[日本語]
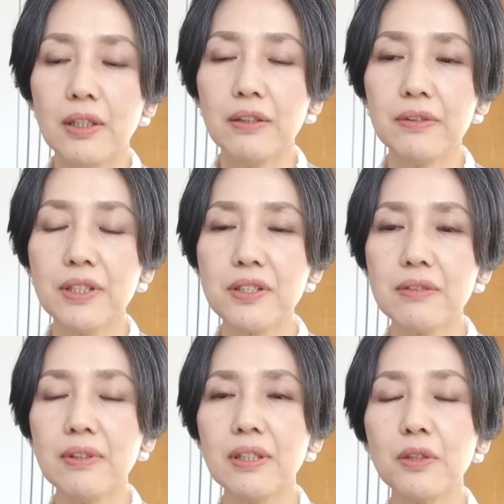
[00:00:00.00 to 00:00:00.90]

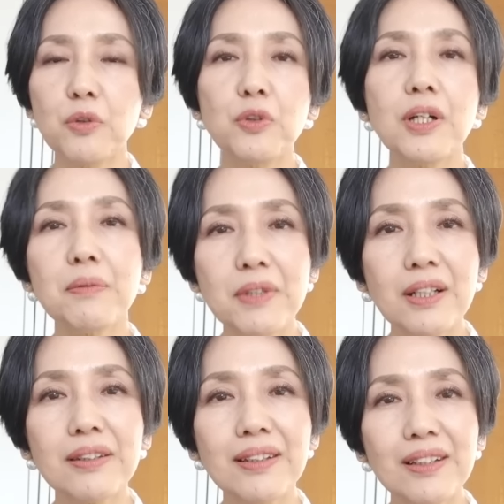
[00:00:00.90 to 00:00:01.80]
私はねこの髪
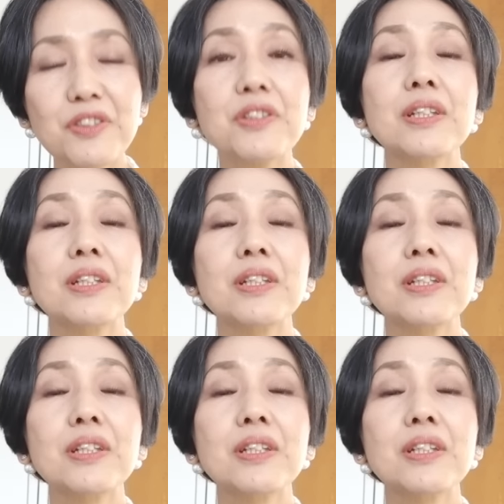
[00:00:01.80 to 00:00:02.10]
型が好